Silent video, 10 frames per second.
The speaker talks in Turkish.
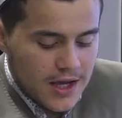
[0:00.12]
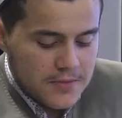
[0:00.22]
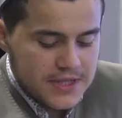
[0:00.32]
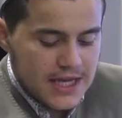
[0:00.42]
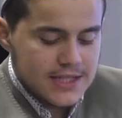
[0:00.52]

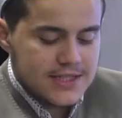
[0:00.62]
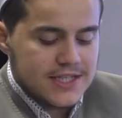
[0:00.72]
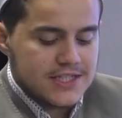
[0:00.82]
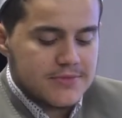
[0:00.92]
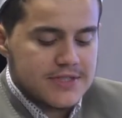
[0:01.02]
tane
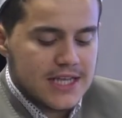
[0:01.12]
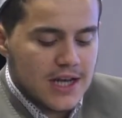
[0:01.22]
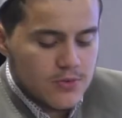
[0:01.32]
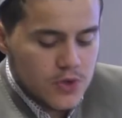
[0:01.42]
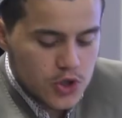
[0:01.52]
seyircimiz
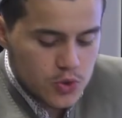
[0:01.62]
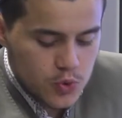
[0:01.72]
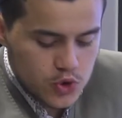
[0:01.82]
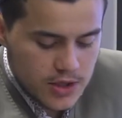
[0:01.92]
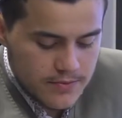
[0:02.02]
selamünaleyküm
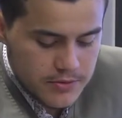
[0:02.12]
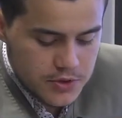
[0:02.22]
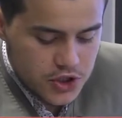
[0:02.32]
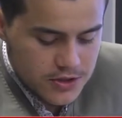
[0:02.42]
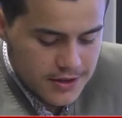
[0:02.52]
hocam
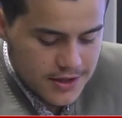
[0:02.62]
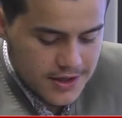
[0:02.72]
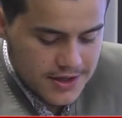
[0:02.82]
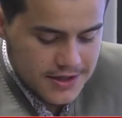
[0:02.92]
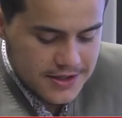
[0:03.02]
demiş.
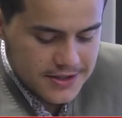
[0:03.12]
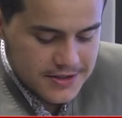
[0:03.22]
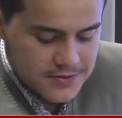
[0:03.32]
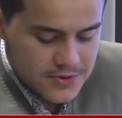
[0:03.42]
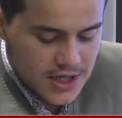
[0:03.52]
Ee,
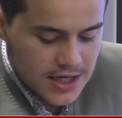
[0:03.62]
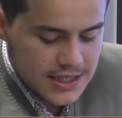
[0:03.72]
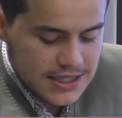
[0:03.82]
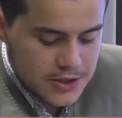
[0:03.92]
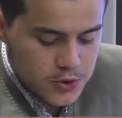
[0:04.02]

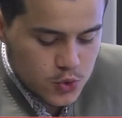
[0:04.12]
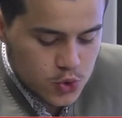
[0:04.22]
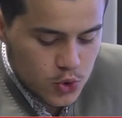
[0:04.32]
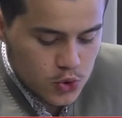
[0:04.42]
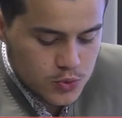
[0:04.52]
Saadettin Usta
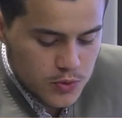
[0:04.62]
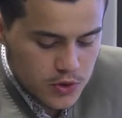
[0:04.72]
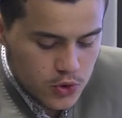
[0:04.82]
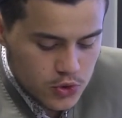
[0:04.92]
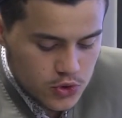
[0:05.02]

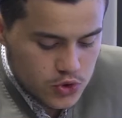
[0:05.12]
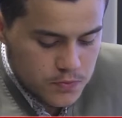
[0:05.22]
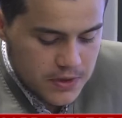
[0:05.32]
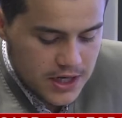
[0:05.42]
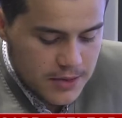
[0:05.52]
Osmanoğlu
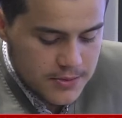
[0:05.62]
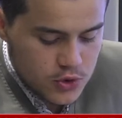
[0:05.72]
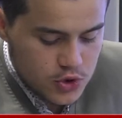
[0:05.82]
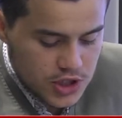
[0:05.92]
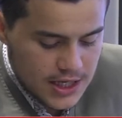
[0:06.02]
Cübbeli Ahmet
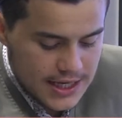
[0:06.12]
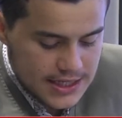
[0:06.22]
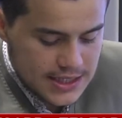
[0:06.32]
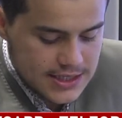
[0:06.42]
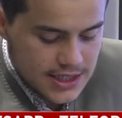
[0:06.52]
Hoca'ya
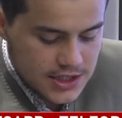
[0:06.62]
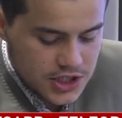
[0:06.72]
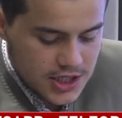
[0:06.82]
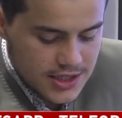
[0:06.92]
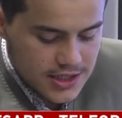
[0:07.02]
erkek sen
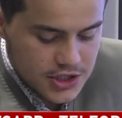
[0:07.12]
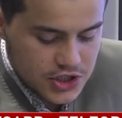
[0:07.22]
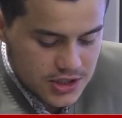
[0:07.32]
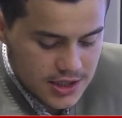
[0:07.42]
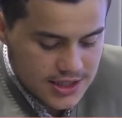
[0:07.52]
şehliğini
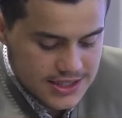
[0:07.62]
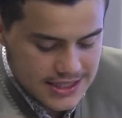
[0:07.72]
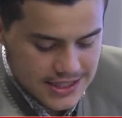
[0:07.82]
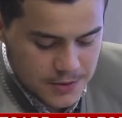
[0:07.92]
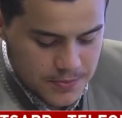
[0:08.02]
açıkla
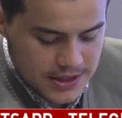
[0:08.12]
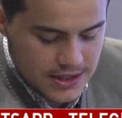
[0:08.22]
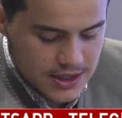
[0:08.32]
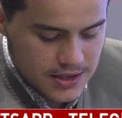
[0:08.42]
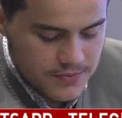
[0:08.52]
kasetlerini
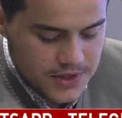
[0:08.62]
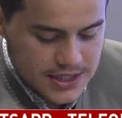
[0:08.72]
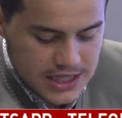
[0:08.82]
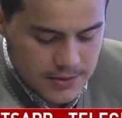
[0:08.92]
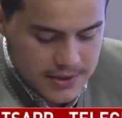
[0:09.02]
patlatalım diye
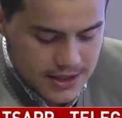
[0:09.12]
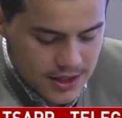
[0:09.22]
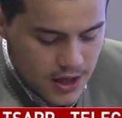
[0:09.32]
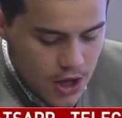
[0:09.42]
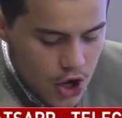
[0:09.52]
hitap etti.
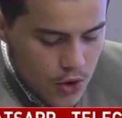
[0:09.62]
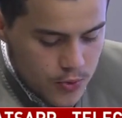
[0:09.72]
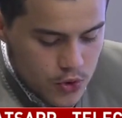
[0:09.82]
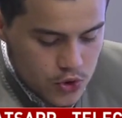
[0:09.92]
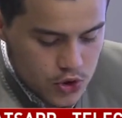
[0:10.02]
Bu
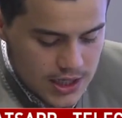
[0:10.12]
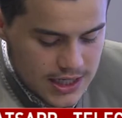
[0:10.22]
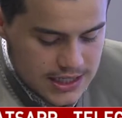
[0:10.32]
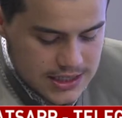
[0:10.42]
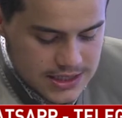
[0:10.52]
konuyla
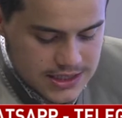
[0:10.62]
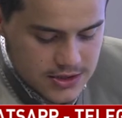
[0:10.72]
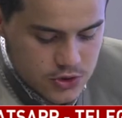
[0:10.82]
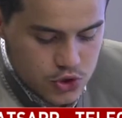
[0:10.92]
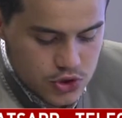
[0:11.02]
alakalı sizin
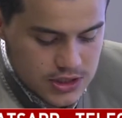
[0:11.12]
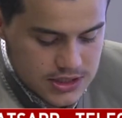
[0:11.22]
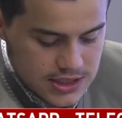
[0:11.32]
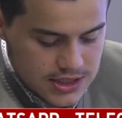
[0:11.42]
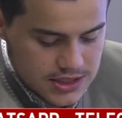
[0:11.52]
düşünceniz
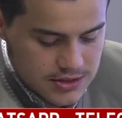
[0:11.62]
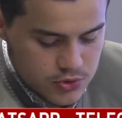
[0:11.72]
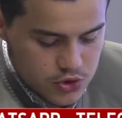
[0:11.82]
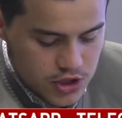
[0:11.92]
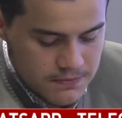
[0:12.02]
nedir demiş hocam.